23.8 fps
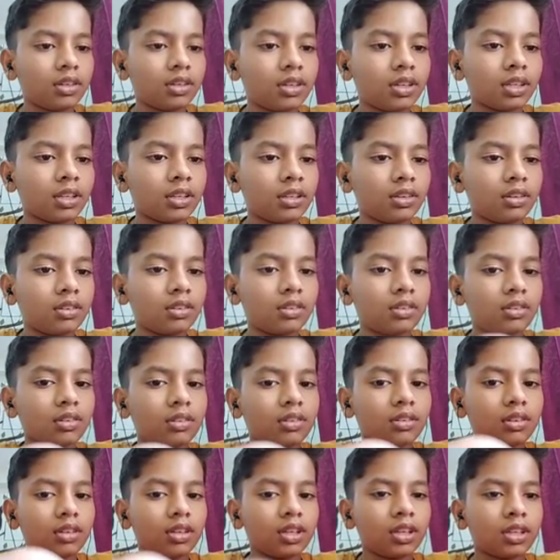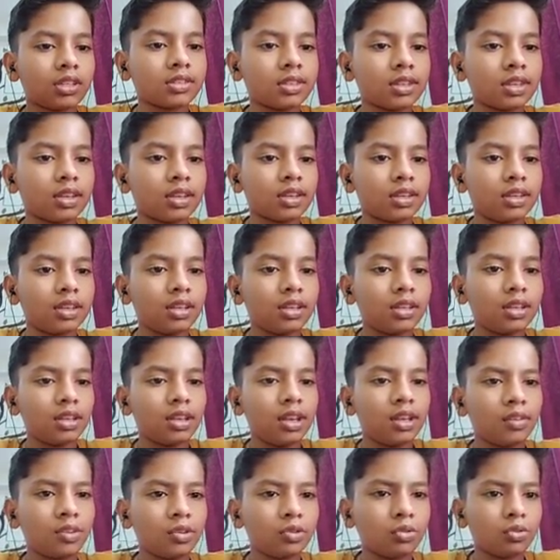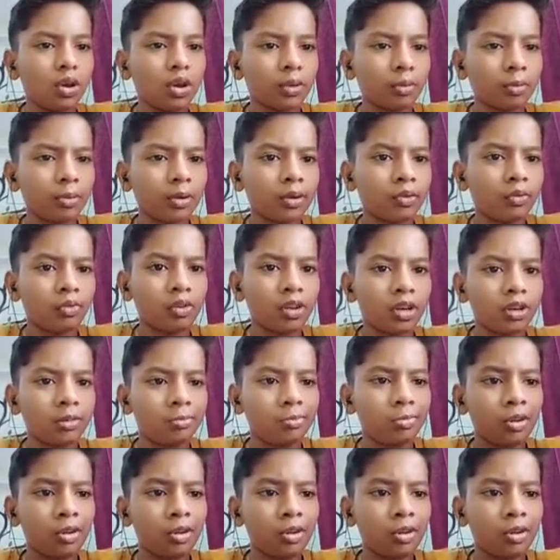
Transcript: टेन एक सेकेंड इलेवन हुआ क्या मैंने वाले